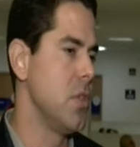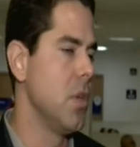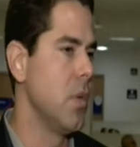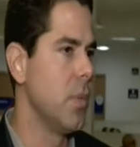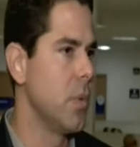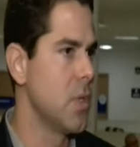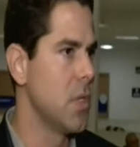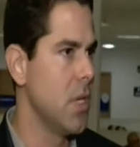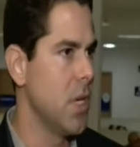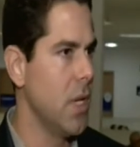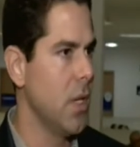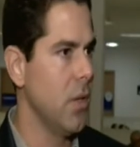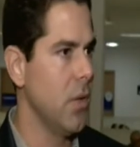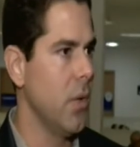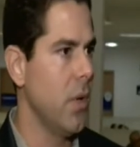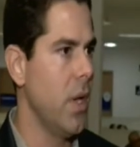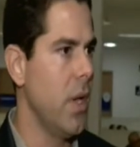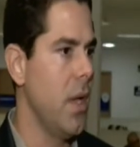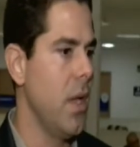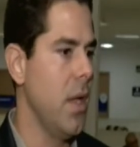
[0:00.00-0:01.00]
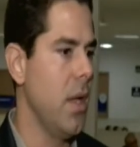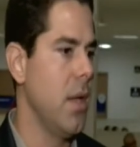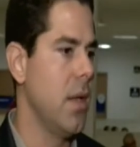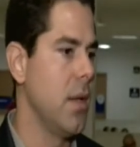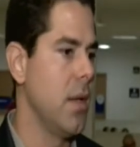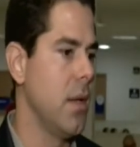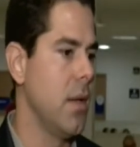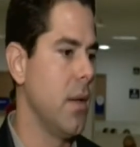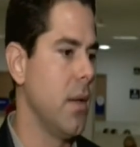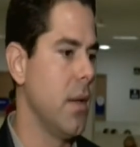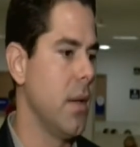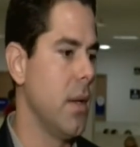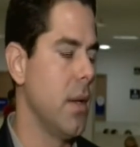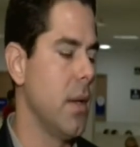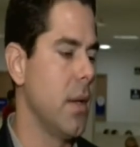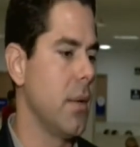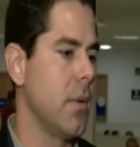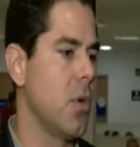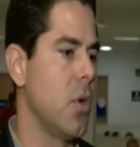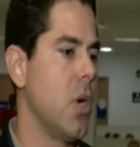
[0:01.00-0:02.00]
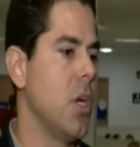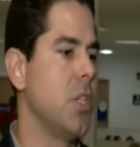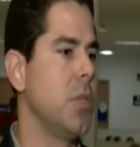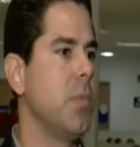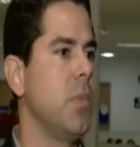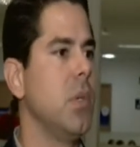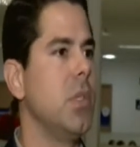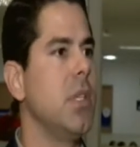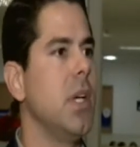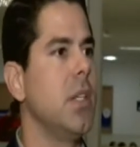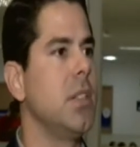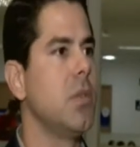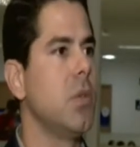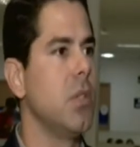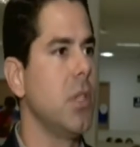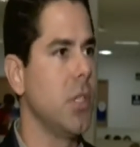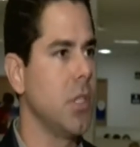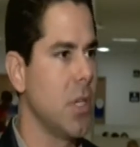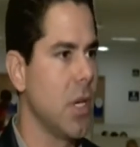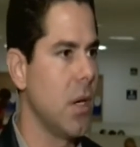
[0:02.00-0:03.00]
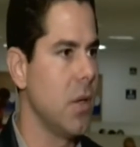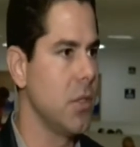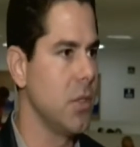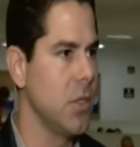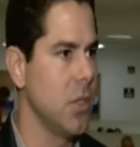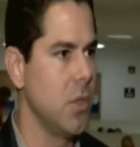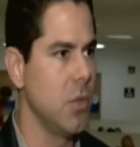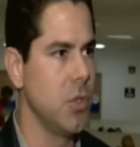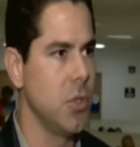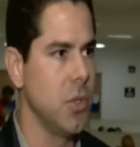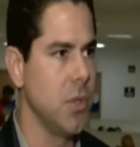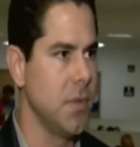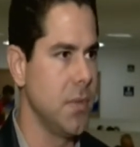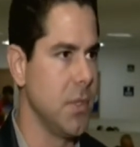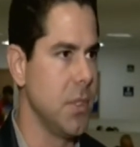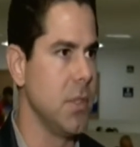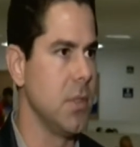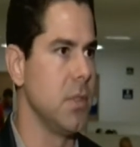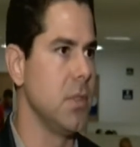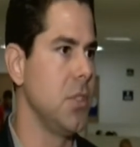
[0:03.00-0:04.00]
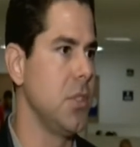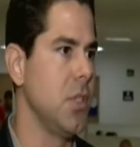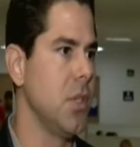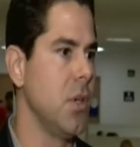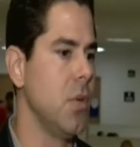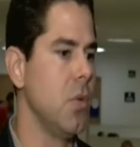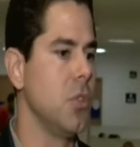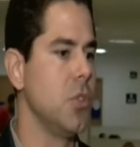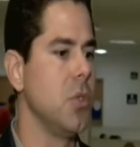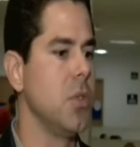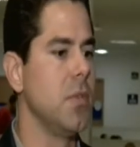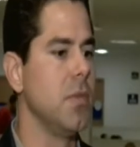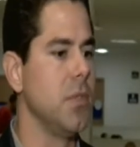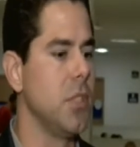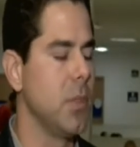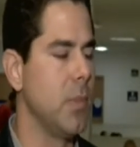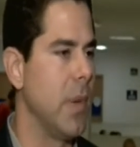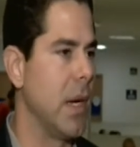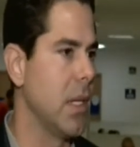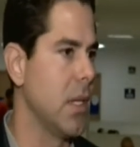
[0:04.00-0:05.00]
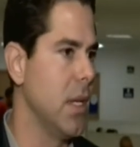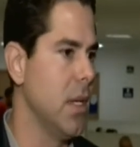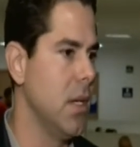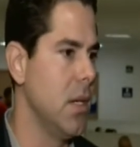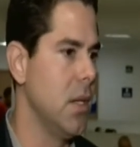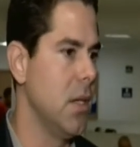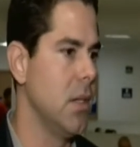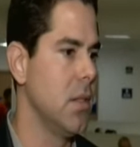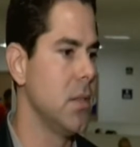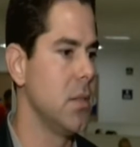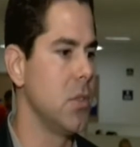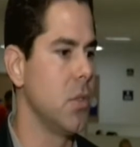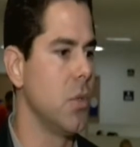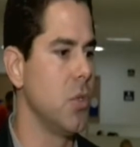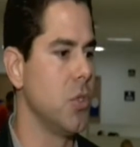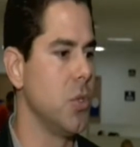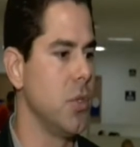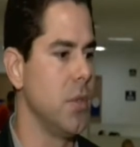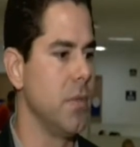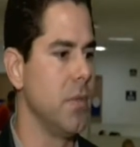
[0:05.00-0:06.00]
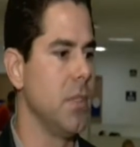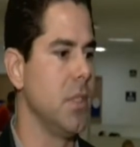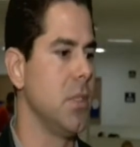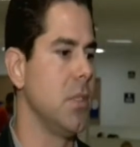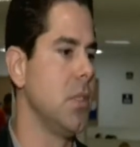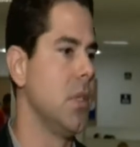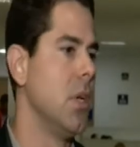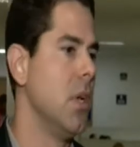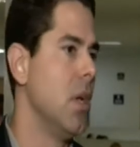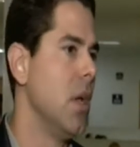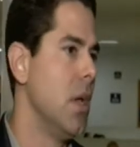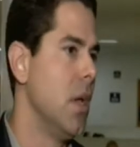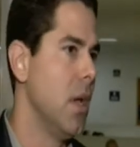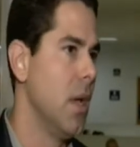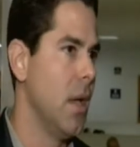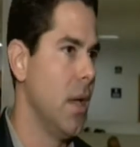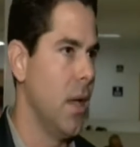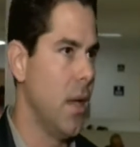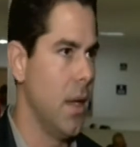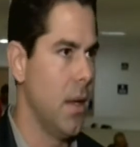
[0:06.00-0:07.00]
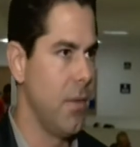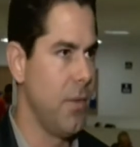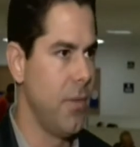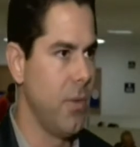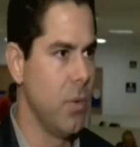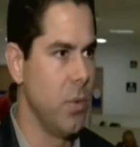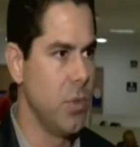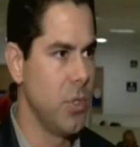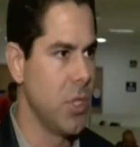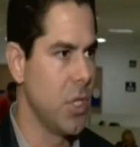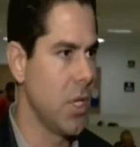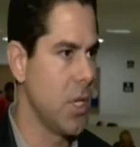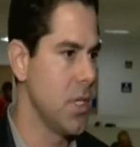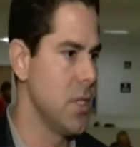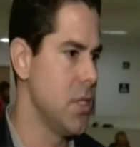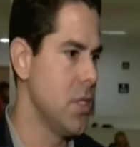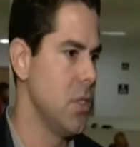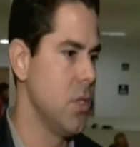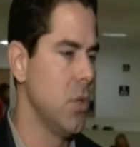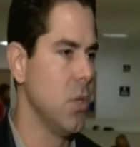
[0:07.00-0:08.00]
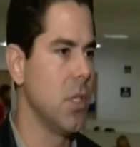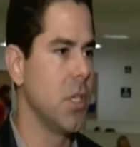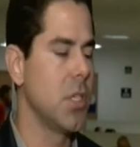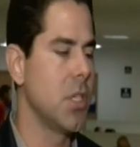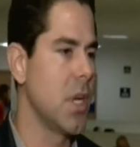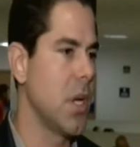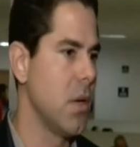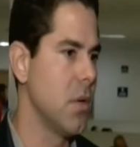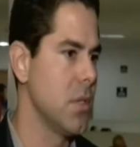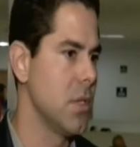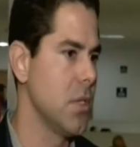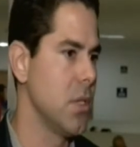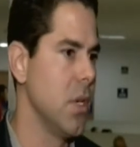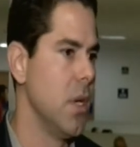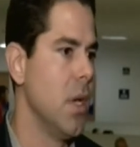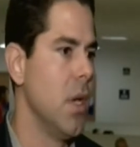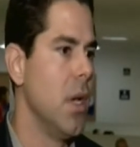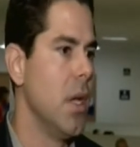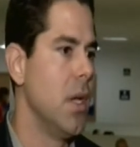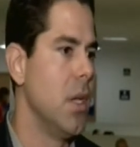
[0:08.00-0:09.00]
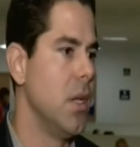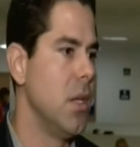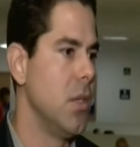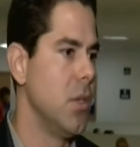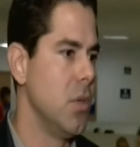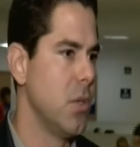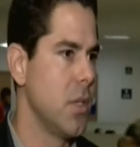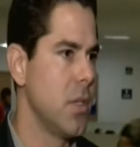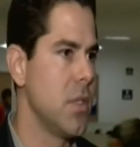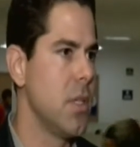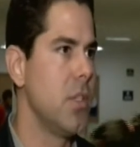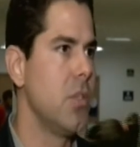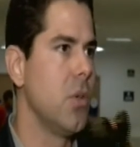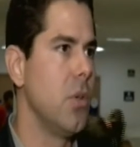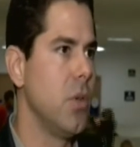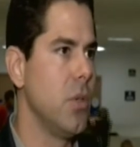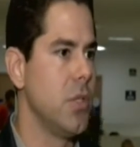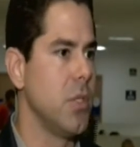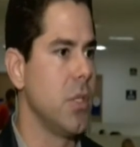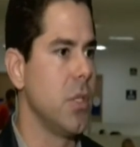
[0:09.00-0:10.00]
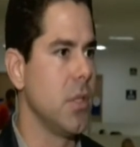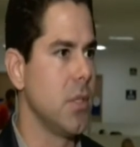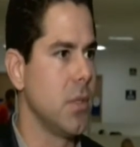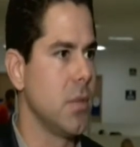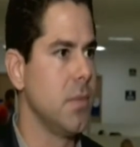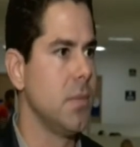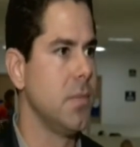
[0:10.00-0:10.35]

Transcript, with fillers: 5% é, corresponde às outras causas de conjuntivite. Existem conjuntivites bacterianas, conjuntivites é, fúngicas e de outras causas e de outras etiologias.